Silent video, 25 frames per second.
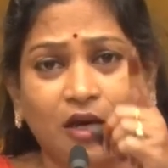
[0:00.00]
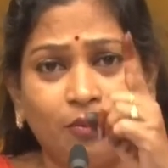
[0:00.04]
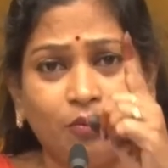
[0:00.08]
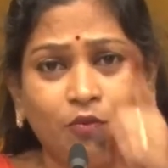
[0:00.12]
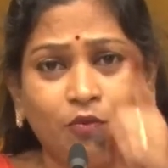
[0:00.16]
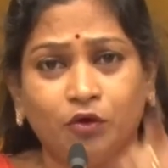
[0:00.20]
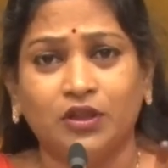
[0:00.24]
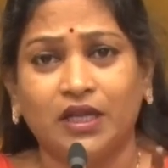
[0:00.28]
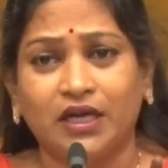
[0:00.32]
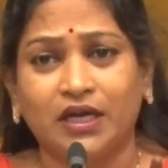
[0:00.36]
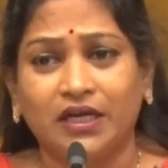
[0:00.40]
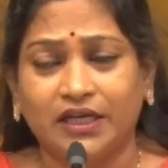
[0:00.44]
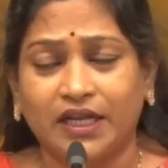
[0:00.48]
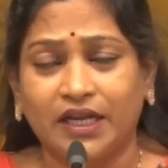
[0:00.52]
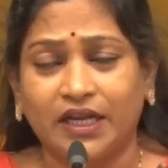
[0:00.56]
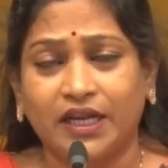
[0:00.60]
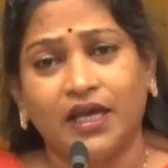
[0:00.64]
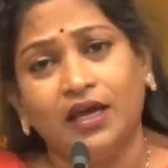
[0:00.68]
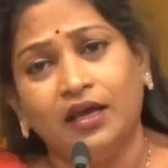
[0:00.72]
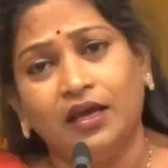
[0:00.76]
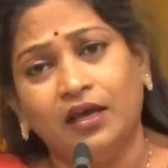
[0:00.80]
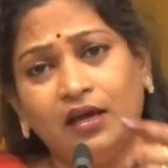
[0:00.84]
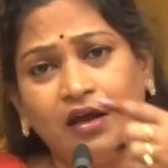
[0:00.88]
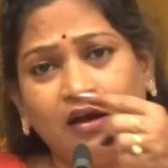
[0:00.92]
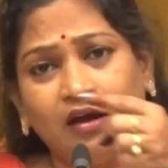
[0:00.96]
దమ్ము
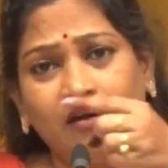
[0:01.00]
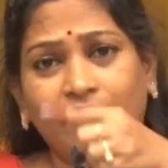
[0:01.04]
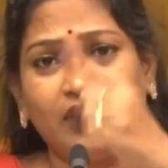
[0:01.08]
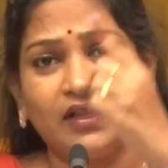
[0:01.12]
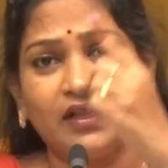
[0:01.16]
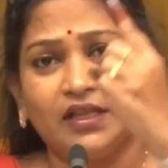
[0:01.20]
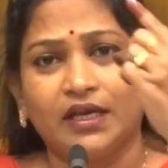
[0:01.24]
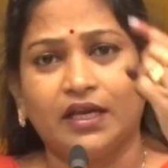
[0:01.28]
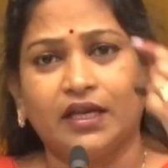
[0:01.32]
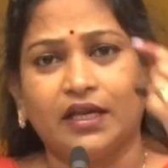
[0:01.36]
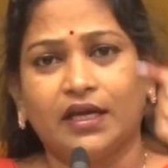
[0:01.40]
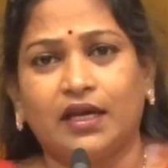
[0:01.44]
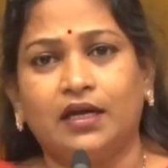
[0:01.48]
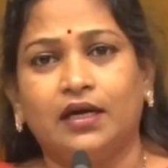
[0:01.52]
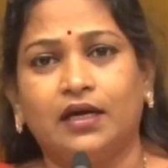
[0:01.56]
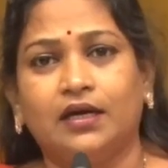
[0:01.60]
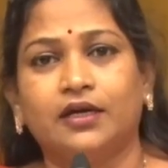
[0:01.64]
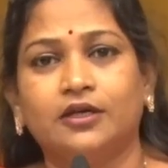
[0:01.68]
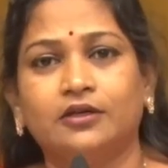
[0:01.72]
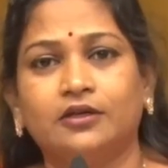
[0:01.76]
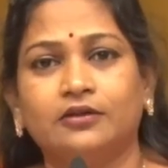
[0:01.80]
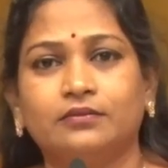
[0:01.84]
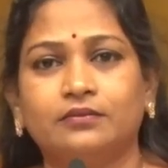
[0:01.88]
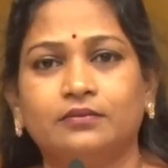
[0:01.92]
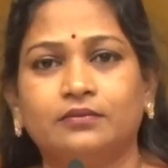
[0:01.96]
ఉందంటేనే వాళ్ళ దగ్గరికి
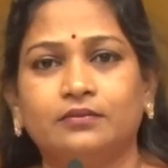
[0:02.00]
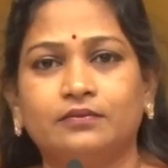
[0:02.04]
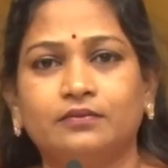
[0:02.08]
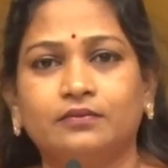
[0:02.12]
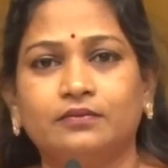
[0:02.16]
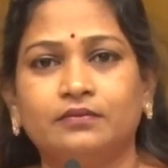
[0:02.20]
వెళ్ళండి